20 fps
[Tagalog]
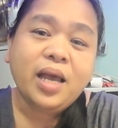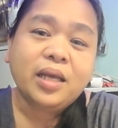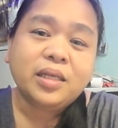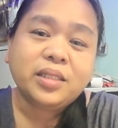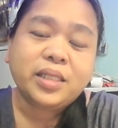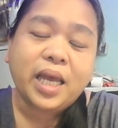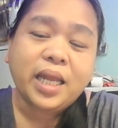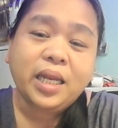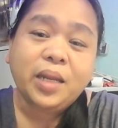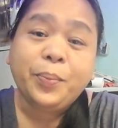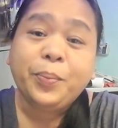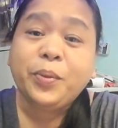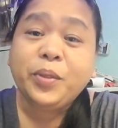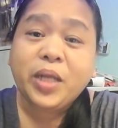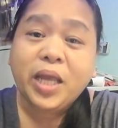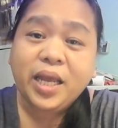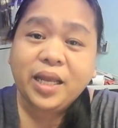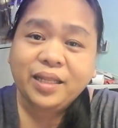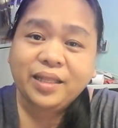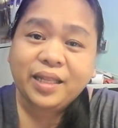Sana po
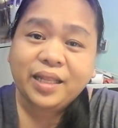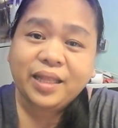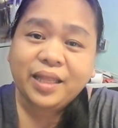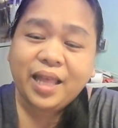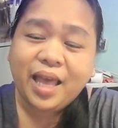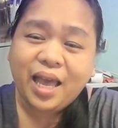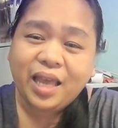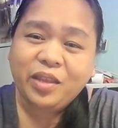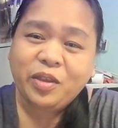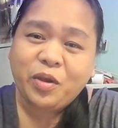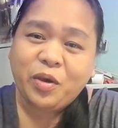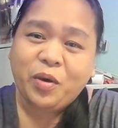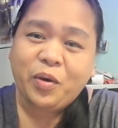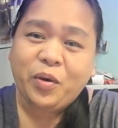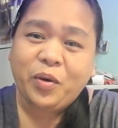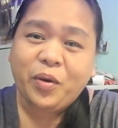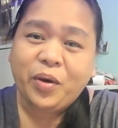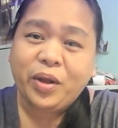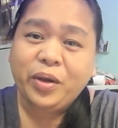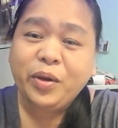naiintindihan niyo
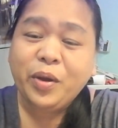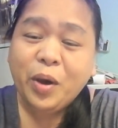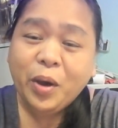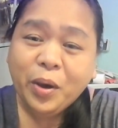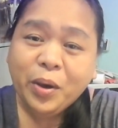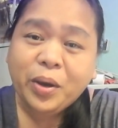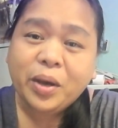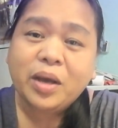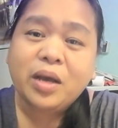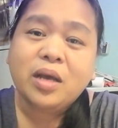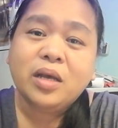ako. Ano ho?